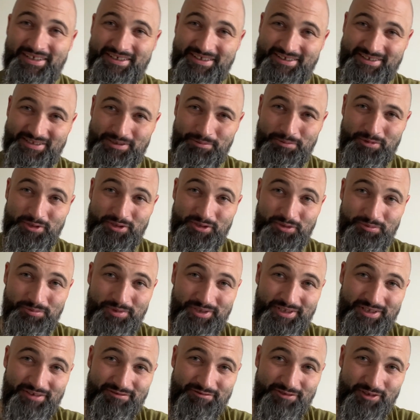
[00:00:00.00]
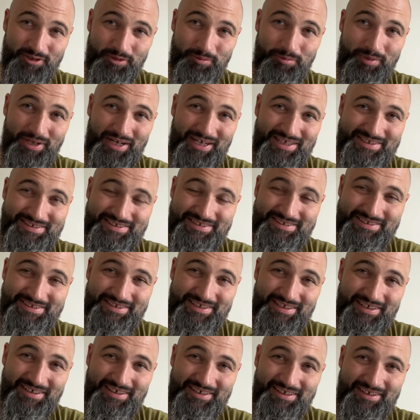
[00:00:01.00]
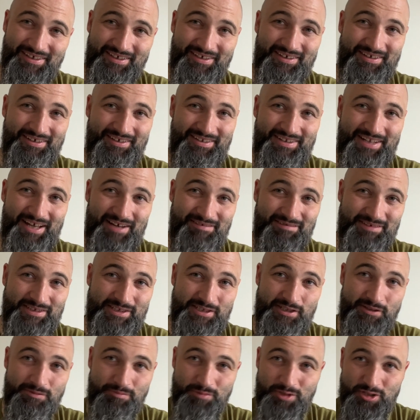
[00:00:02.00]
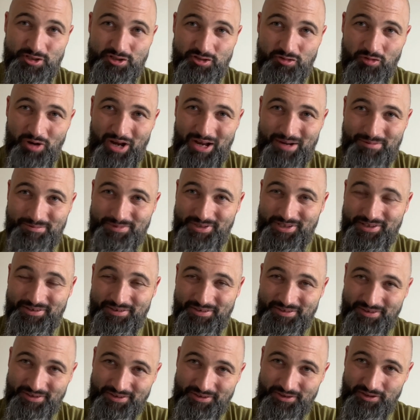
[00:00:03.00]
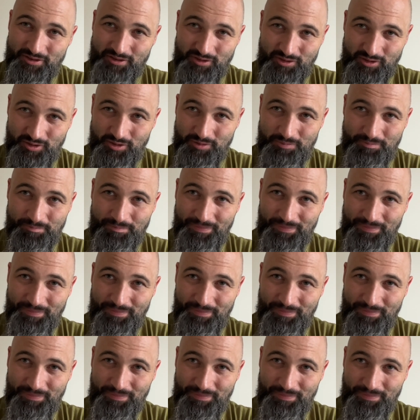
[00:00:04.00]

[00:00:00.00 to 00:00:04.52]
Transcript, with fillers: chcemy sobie je wyobrazić e, nawet zmysłami, e,